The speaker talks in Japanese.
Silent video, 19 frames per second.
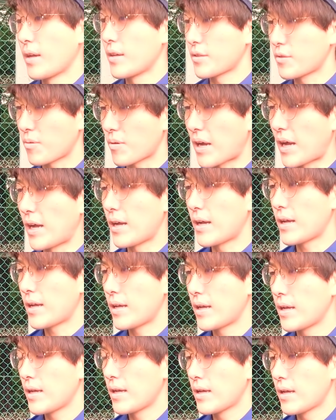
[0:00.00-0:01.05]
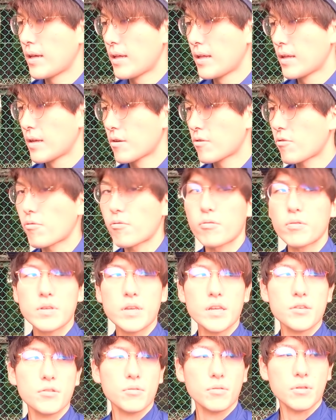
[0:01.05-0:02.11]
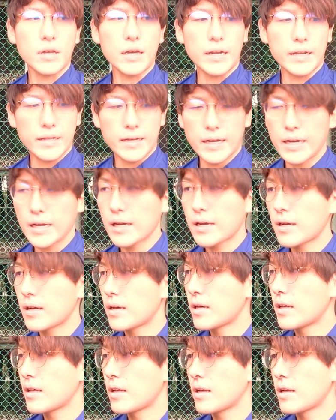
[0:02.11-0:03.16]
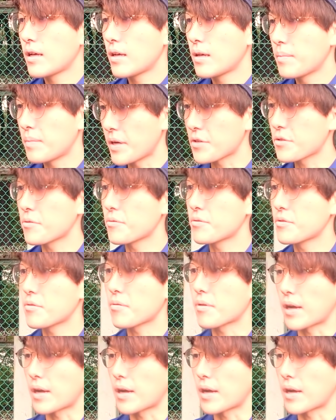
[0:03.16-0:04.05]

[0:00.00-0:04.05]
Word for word: そうか、ここじゃちょっとあれだ。場所を移そ